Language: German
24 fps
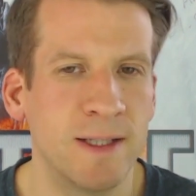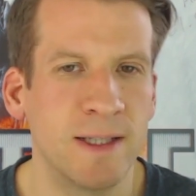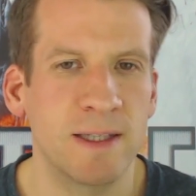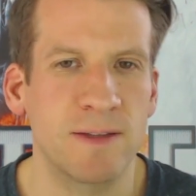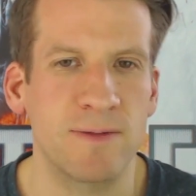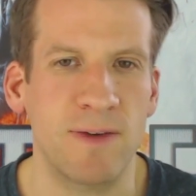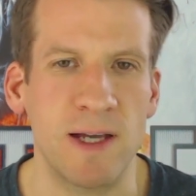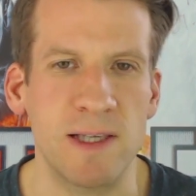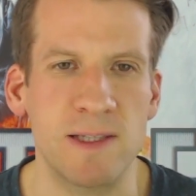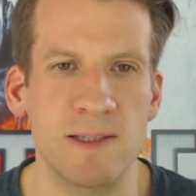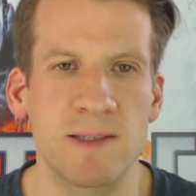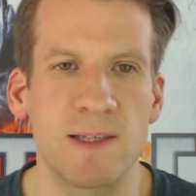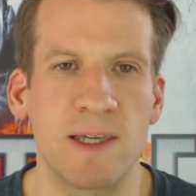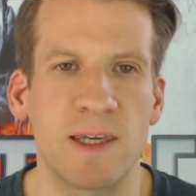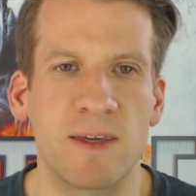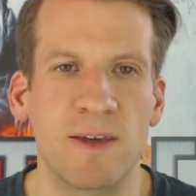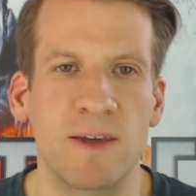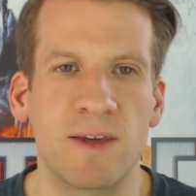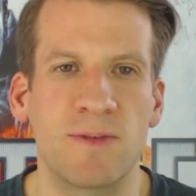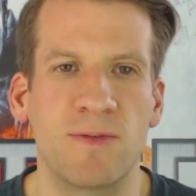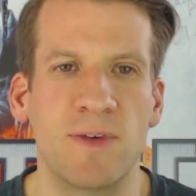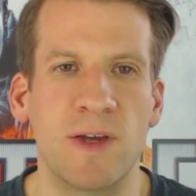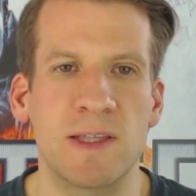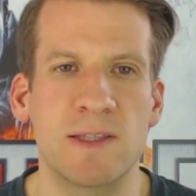Ich weiß es nicht,
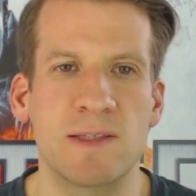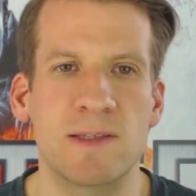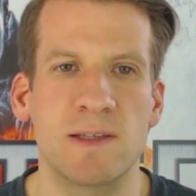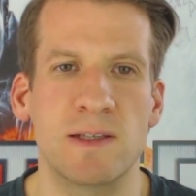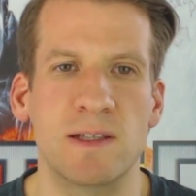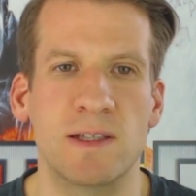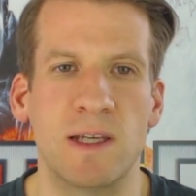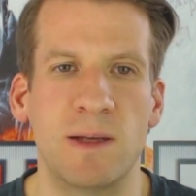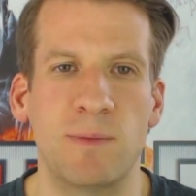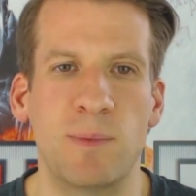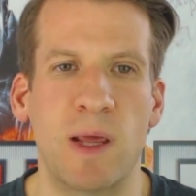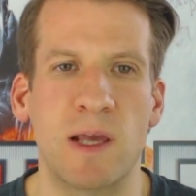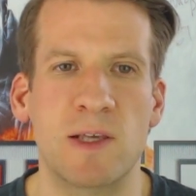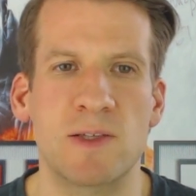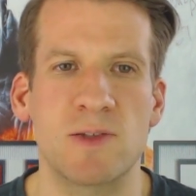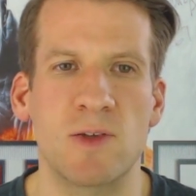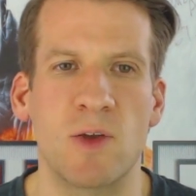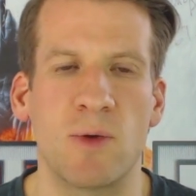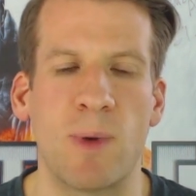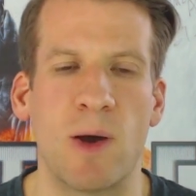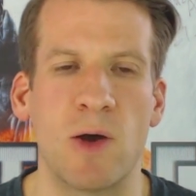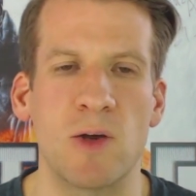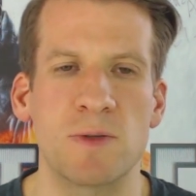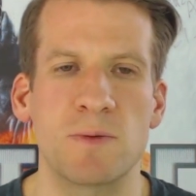ich werde es demnächst
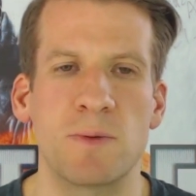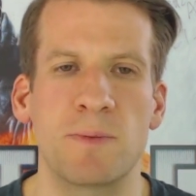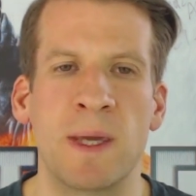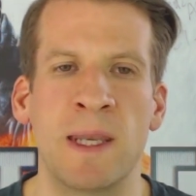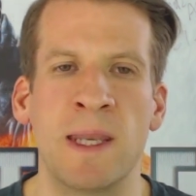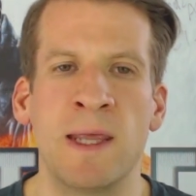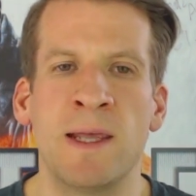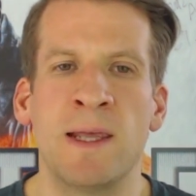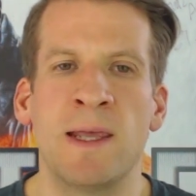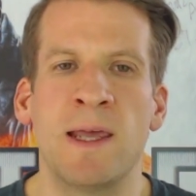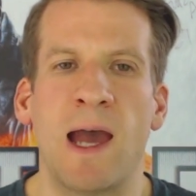nochmal ausprobieren.